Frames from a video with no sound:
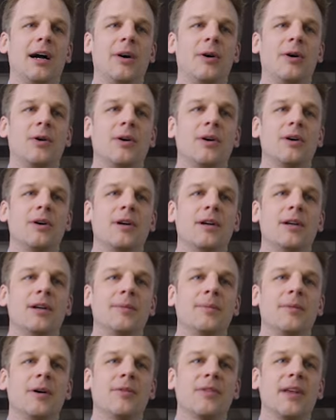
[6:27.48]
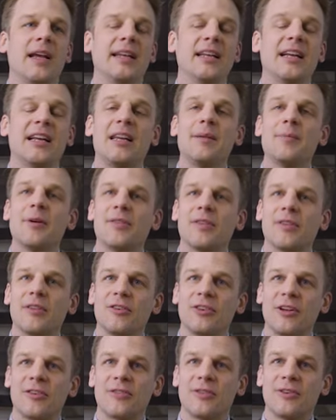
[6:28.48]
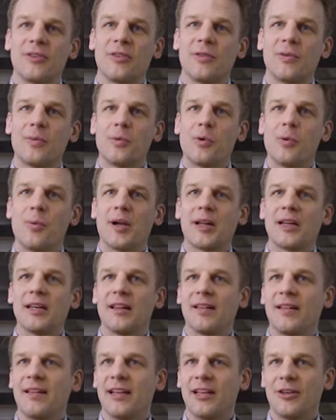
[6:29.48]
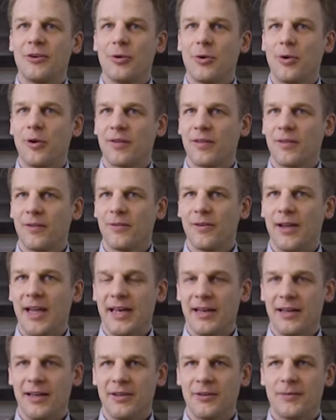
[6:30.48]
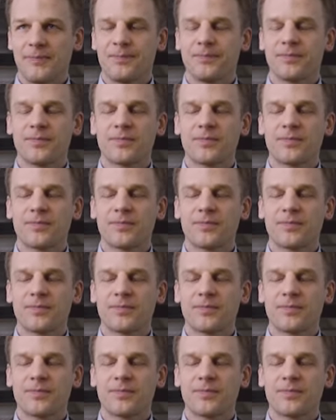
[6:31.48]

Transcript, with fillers: auch ähm, auf Seiten der Klimawissenschaften ist zu beobachten, dass die Rhetorik sich verändert.